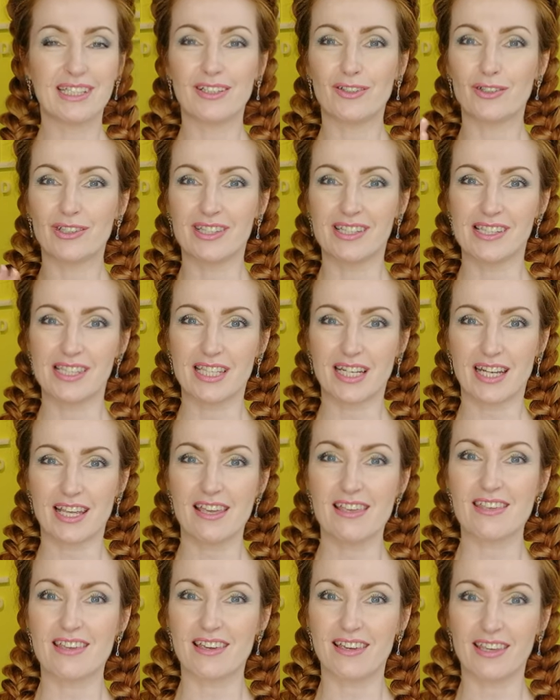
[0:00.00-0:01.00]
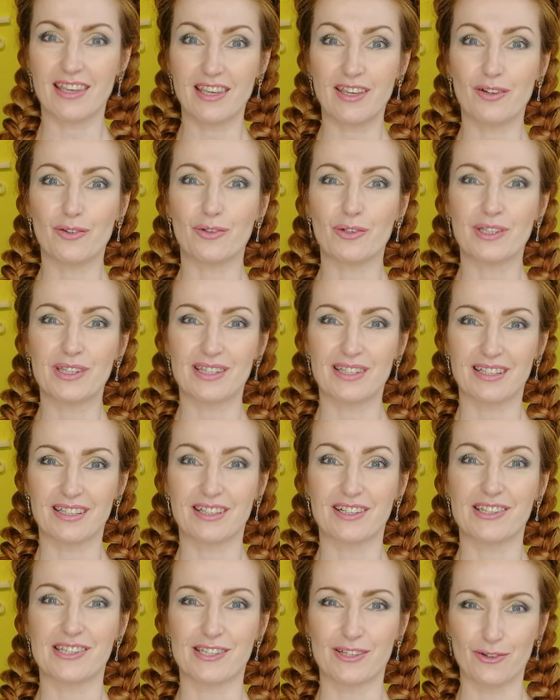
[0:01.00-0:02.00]
от настроения и от
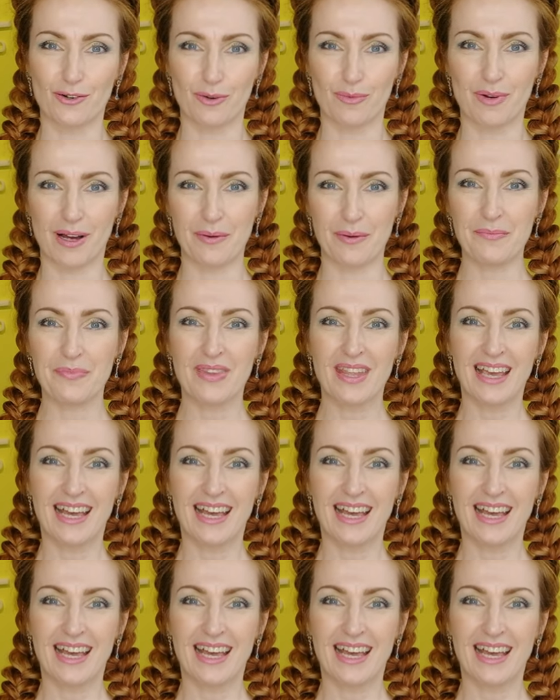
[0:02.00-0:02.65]
гардероба.